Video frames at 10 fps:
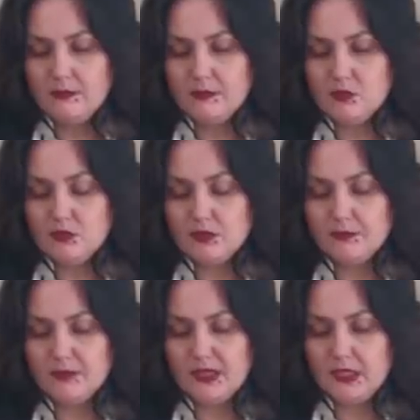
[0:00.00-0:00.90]
Пятерка
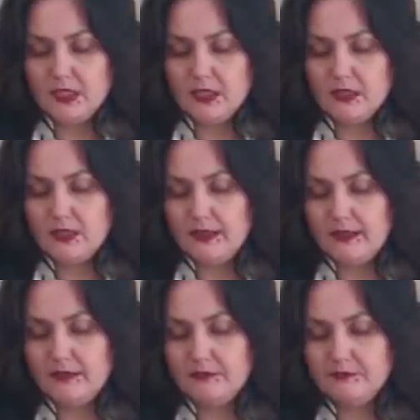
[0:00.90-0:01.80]

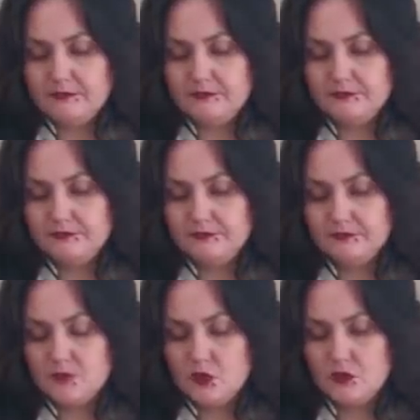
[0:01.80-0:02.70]
педаклей.
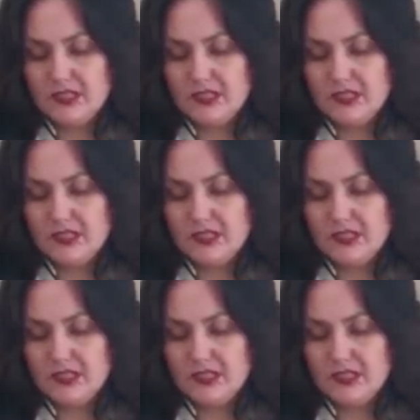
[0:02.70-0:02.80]
С